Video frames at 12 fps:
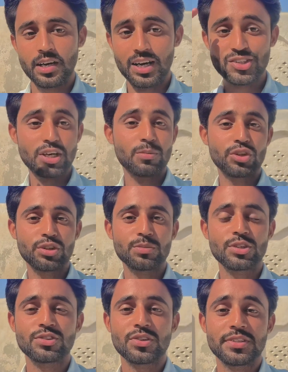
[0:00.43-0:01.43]
असलम
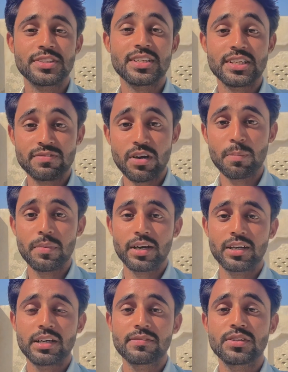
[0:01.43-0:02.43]
दोस्तों दिस इज़ रिजवान बैक
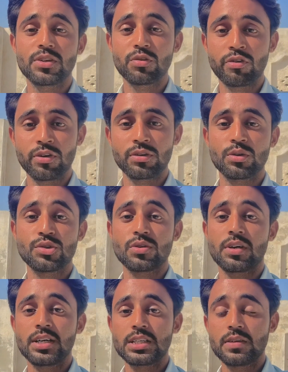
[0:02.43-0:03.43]
अगेन विद न्यू वीडियो दोस्तों
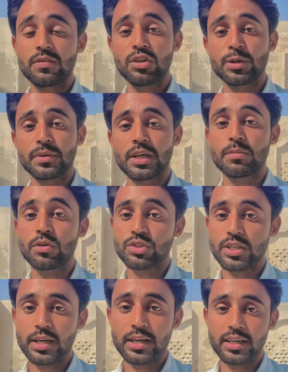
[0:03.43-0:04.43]
आज की वीडियो में हम लोग
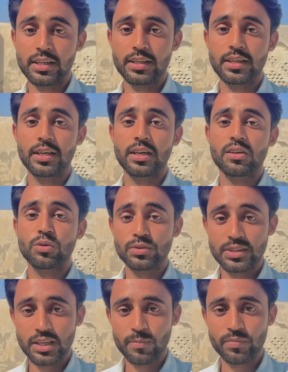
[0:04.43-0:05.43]
जा रहे हैं
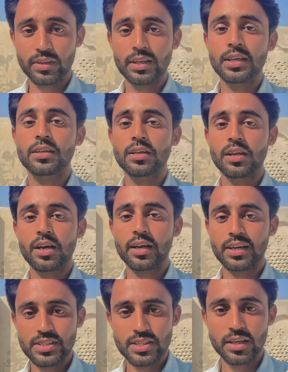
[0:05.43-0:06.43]
कुंदिया एक नया
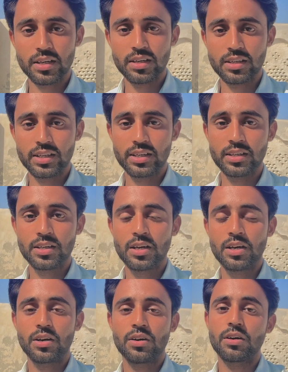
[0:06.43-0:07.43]
कनेक्शन लगाना है
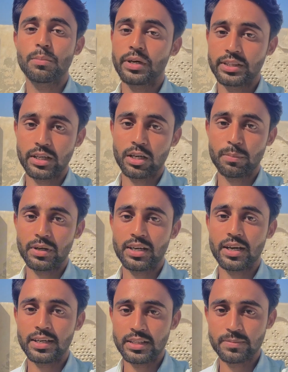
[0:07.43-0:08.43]
और भाई का नाम है
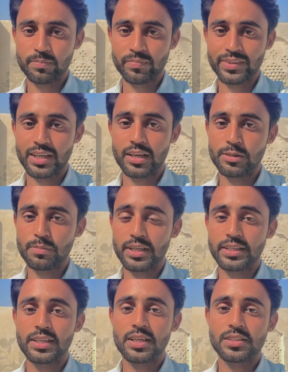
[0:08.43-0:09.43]
अली अली भाई
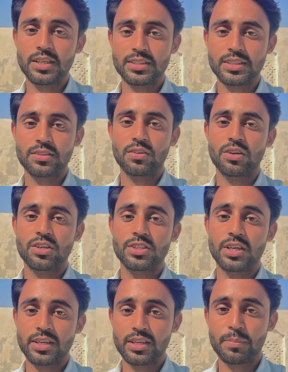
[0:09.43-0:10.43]
के घर जाते हैं और
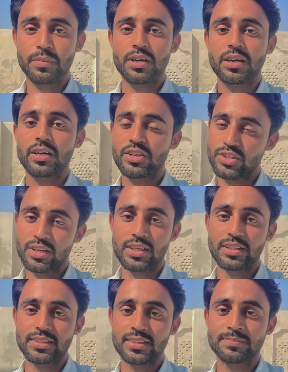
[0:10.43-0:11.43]
जाके अपना कनेक्शन
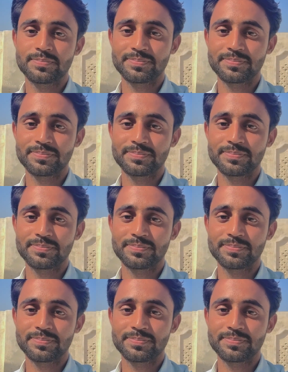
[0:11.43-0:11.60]
लगाते हैं